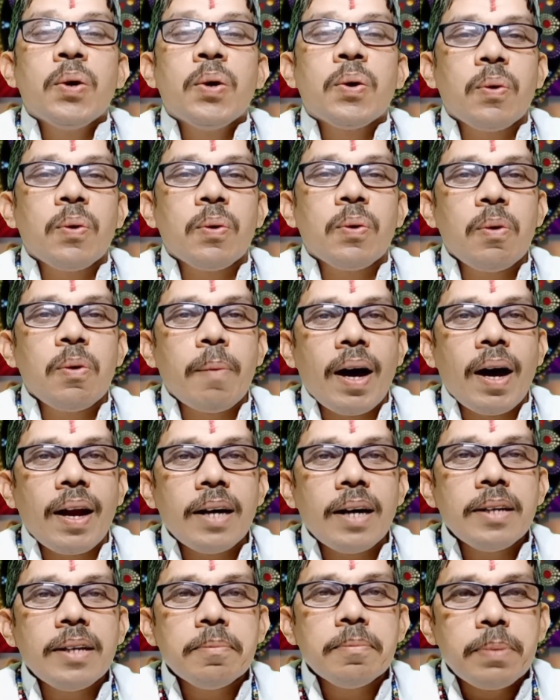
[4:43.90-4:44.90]
गुरु
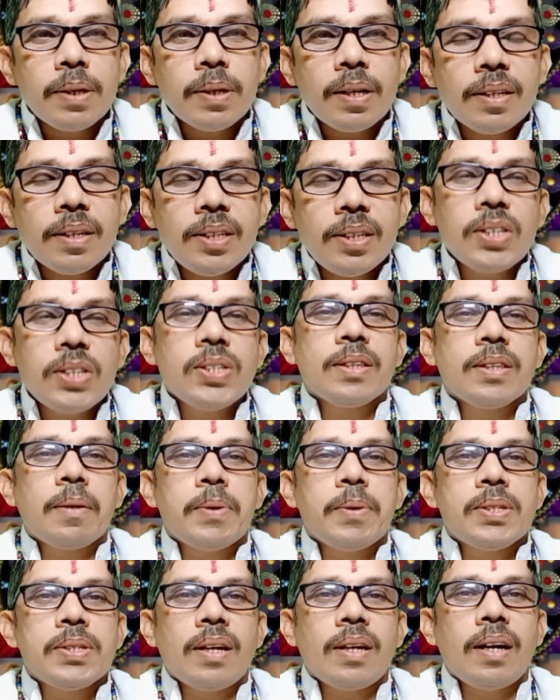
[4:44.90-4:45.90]
महाराज भरणी नक्षत्र
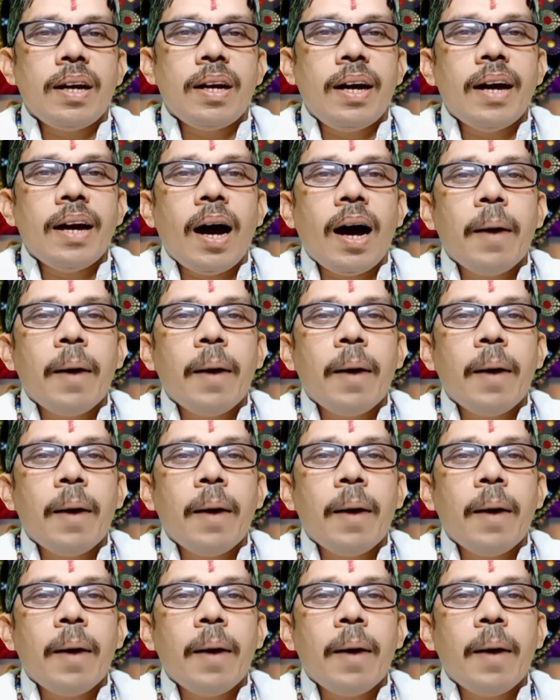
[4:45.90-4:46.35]
में चल रहे हैं